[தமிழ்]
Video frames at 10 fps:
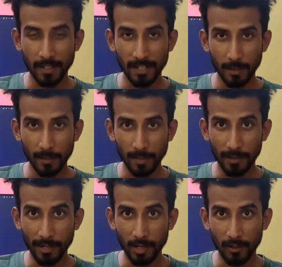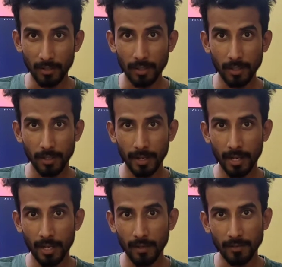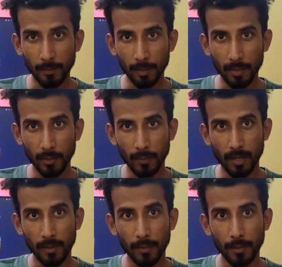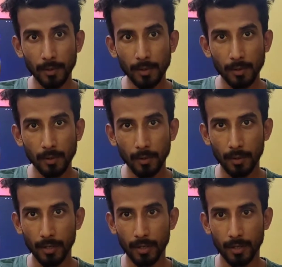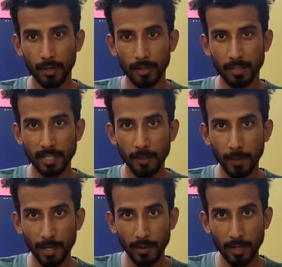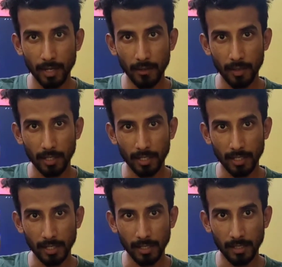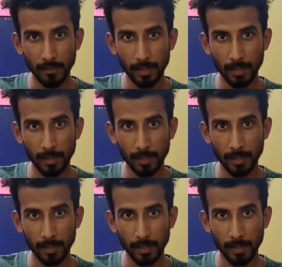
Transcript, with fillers: இன்றைக்கி நம்ம இந்த வீடியோவில் வந்து ரியல் லைஃப் சம்பவத்தை ஒன்று பார்க்க போகிறோம் ஒரு சின்ன பையனோட ஒரு கதை தான்